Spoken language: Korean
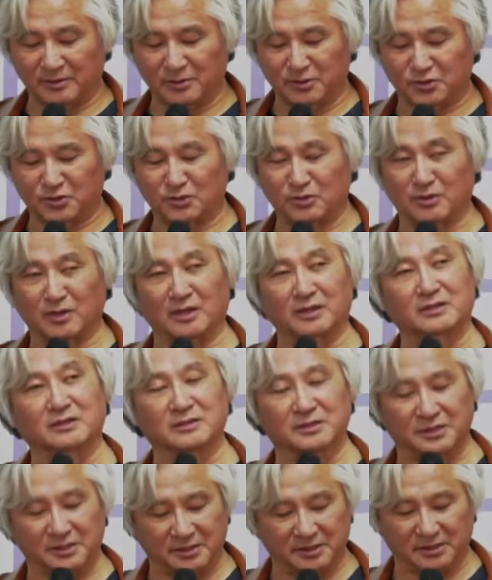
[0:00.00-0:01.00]
그 순간
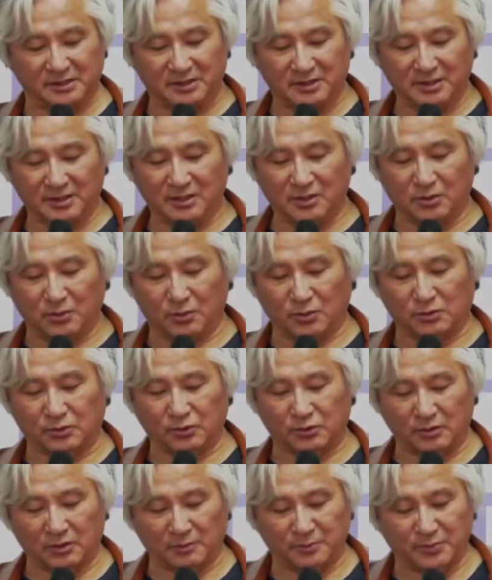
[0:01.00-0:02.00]
그 길이
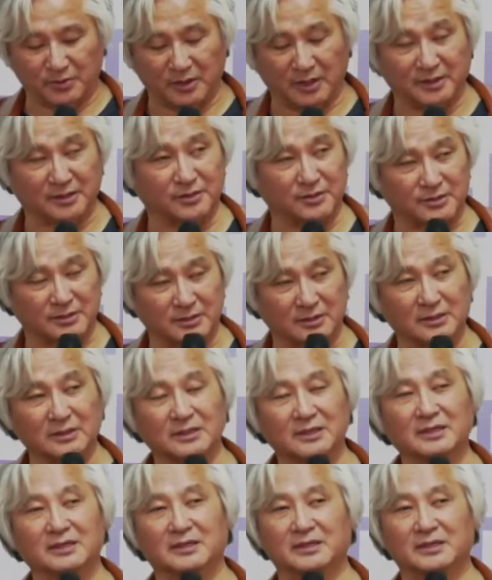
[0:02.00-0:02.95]
옥토로 변하는 것을